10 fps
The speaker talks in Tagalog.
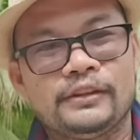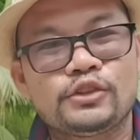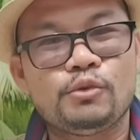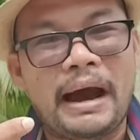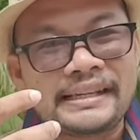
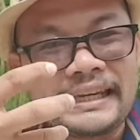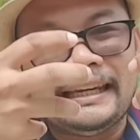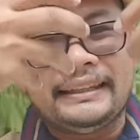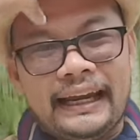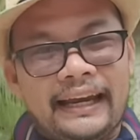
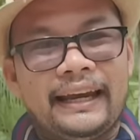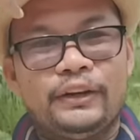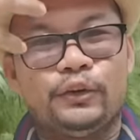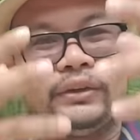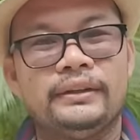sumasalida ng
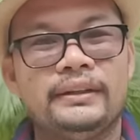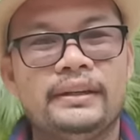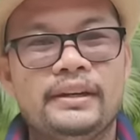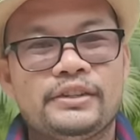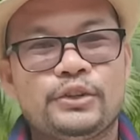ganon.
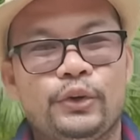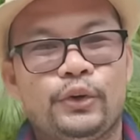So,